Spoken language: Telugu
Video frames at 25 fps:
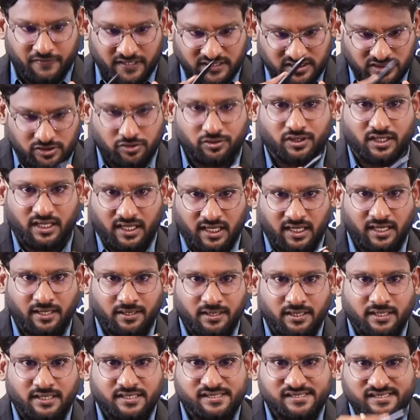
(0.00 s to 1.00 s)
ఫస్ట్ది
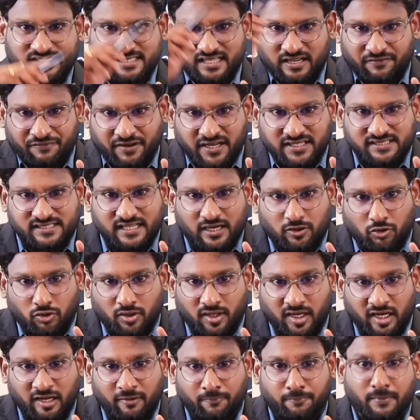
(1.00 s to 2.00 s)
సేవింగ్స్
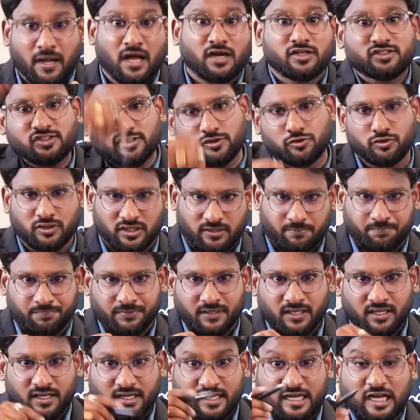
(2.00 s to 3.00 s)
అకౌంట్ని మారుస్తూ ఉన్నాం
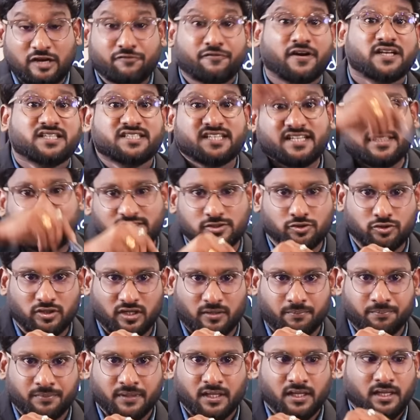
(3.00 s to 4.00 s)
కన్వర్ట్ చేస్తున్నాం